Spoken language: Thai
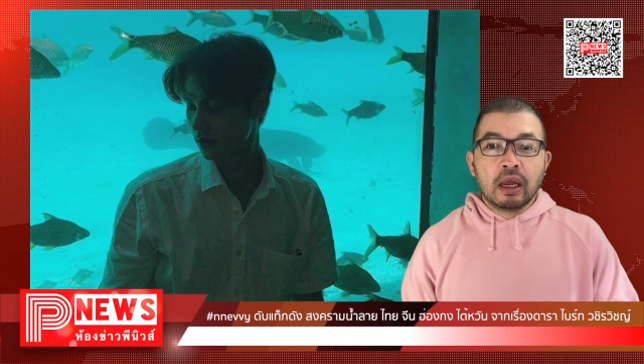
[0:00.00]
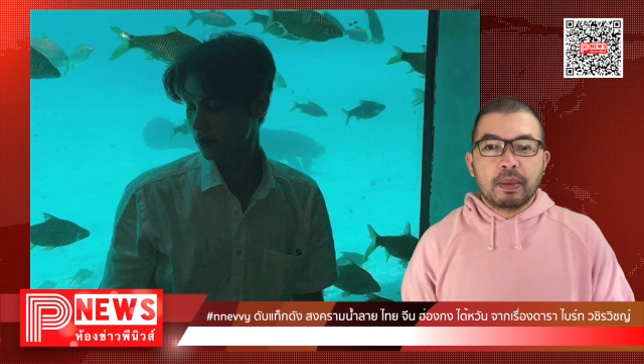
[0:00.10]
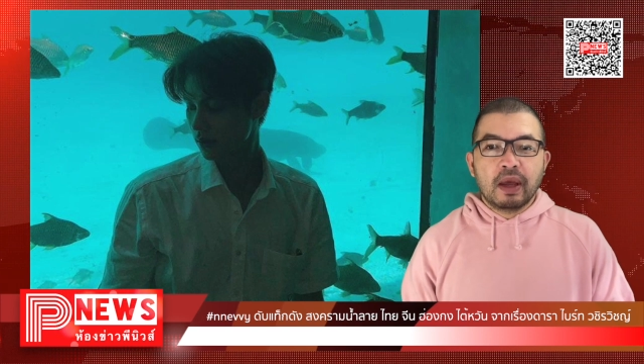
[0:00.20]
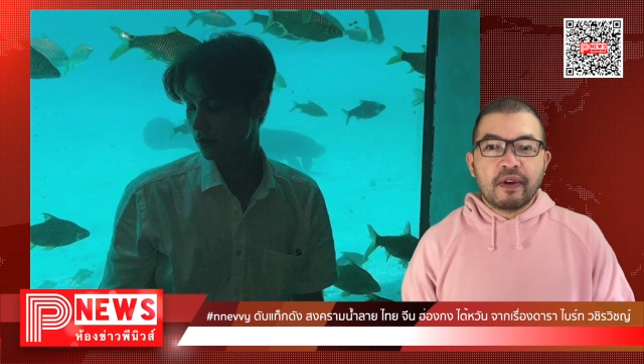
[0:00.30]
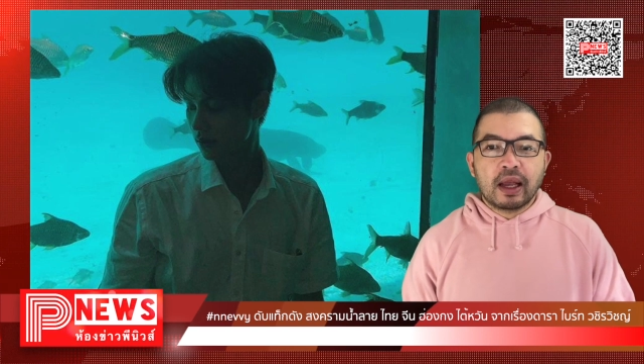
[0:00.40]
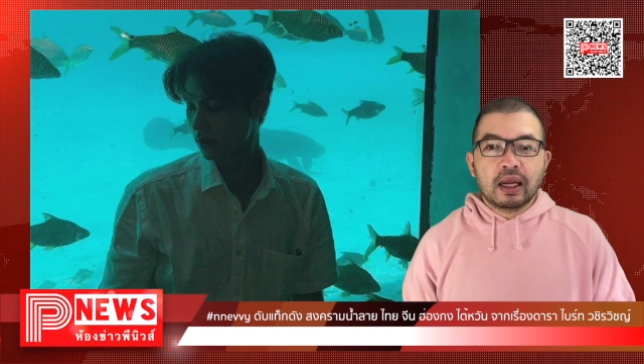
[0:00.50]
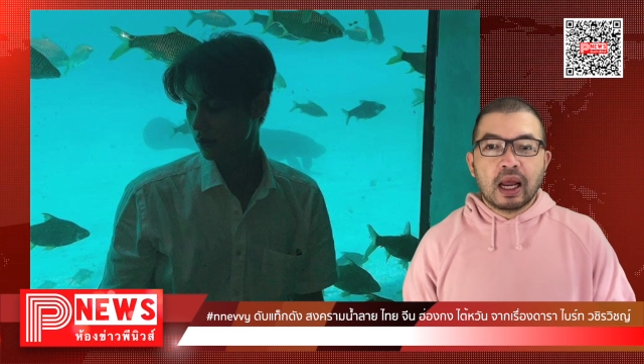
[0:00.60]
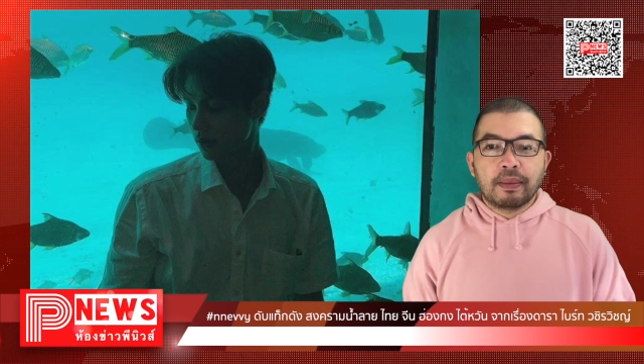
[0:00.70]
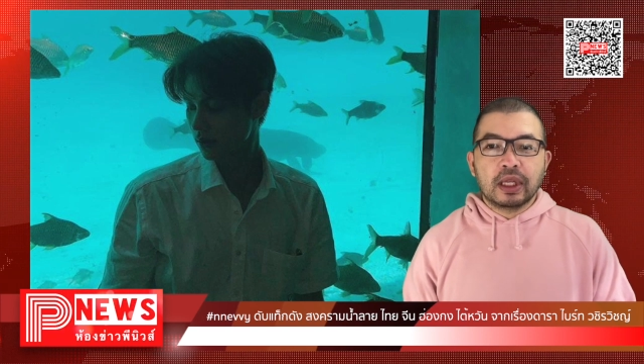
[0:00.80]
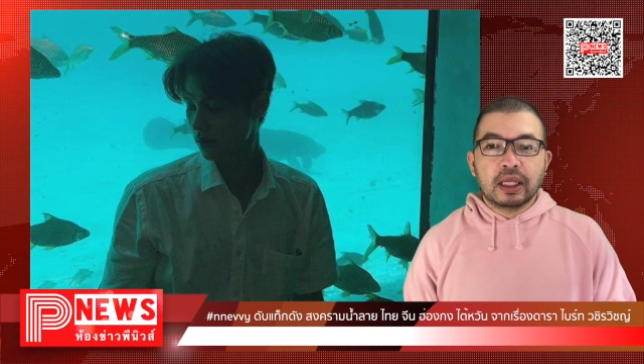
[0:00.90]
มีแฟนคลั
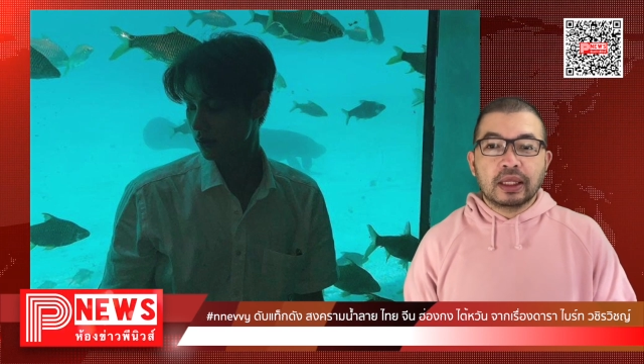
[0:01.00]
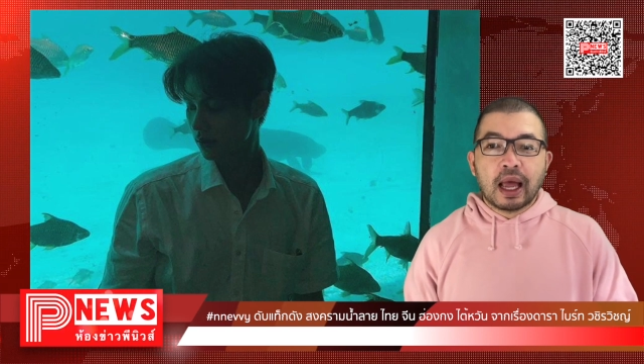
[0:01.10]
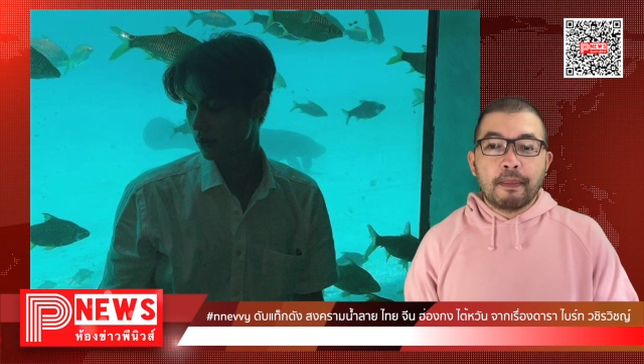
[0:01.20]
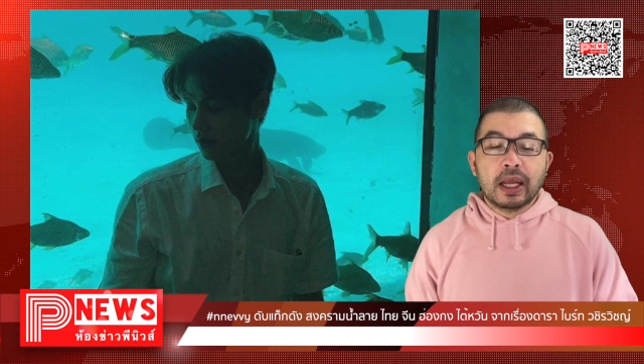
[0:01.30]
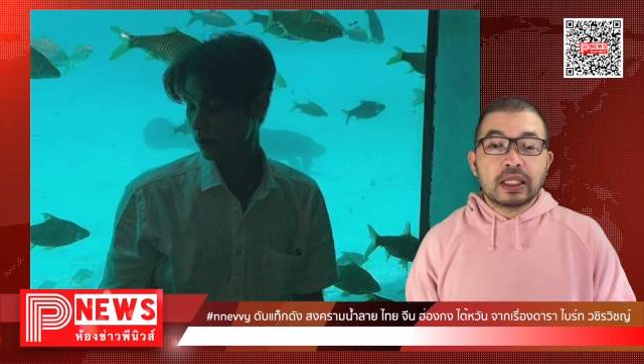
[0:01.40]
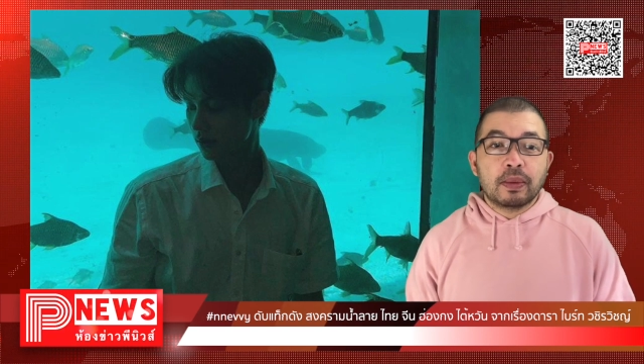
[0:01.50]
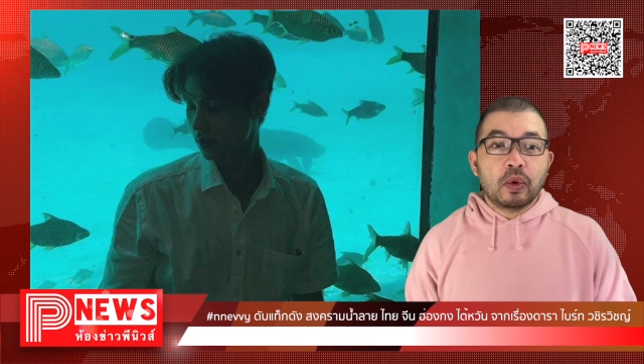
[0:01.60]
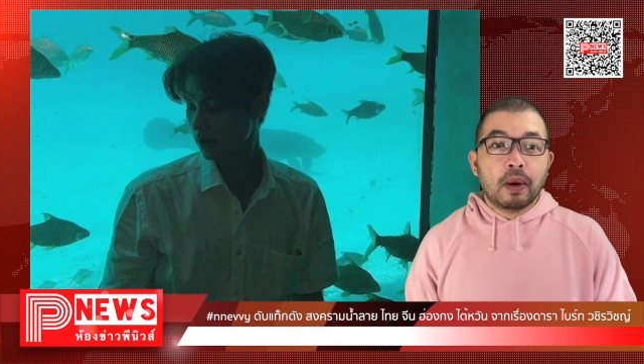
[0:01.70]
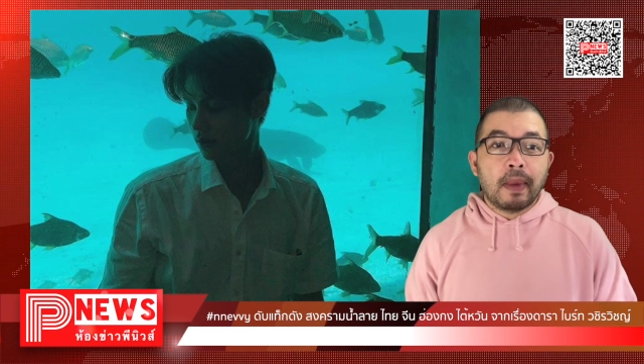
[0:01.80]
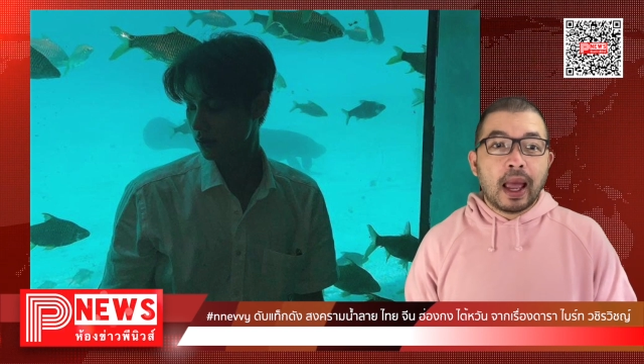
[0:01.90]
บติดตามเป็นจำนว
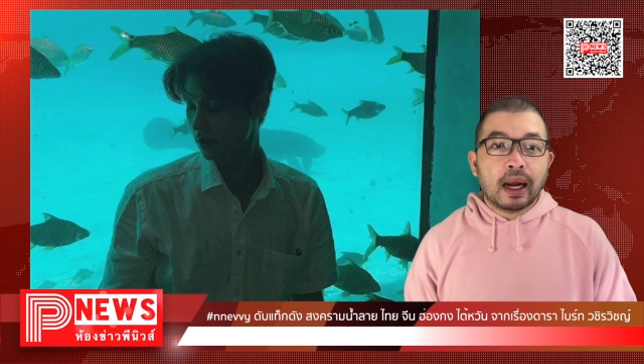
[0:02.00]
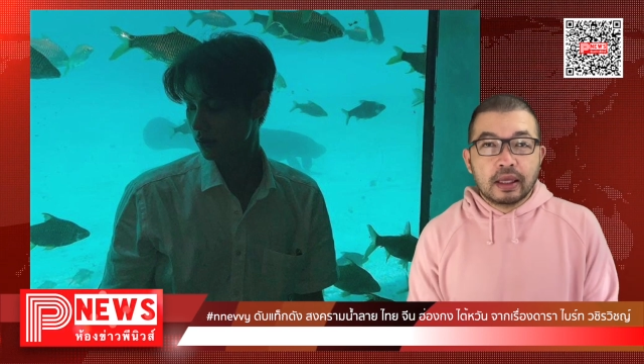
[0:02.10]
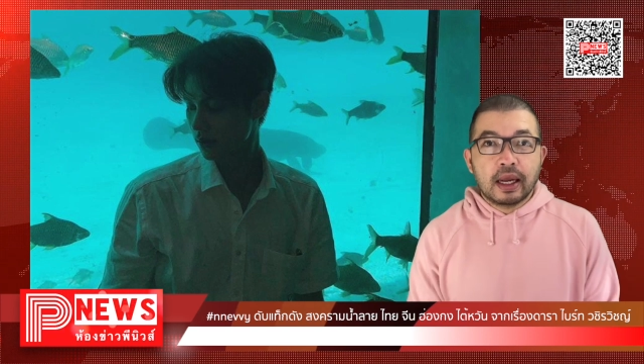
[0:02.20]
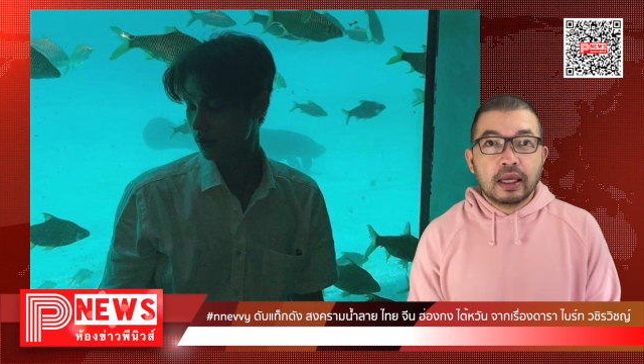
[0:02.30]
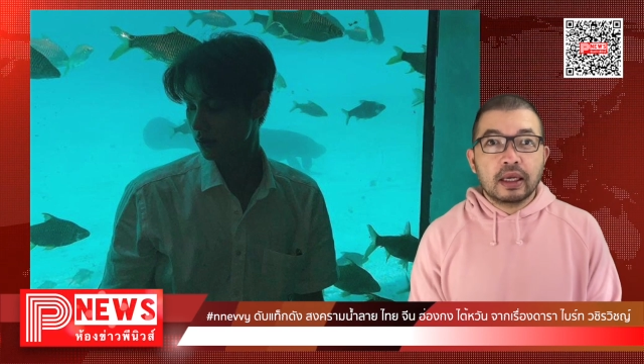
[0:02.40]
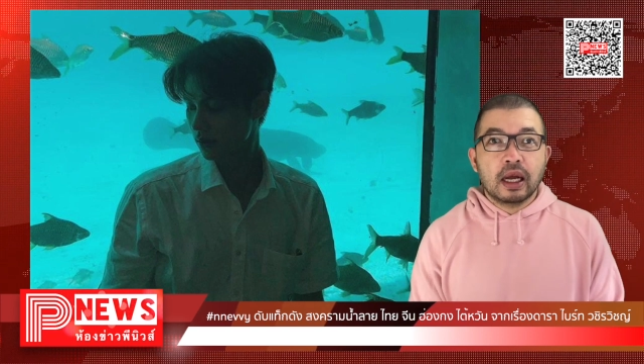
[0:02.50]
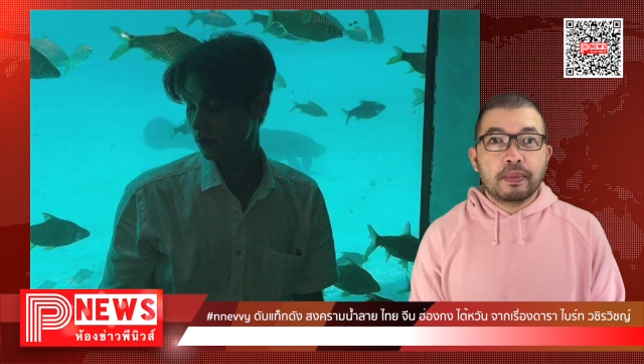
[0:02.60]
นมากแต่ดันเกิด